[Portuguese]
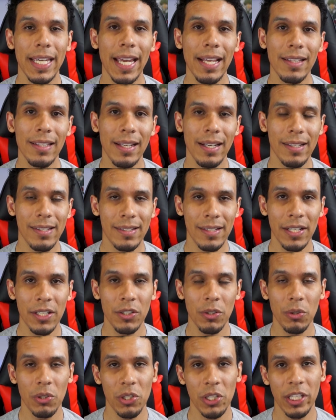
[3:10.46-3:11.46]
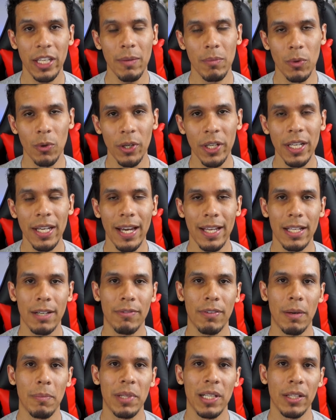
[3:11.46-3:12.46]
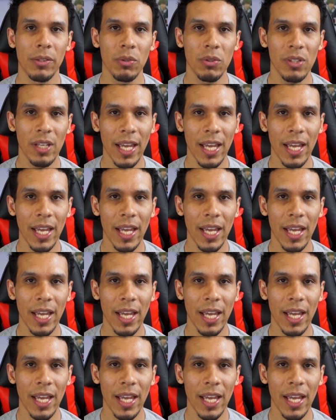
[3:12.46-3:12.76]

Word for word: E é interessante que o Shigemori é da família dos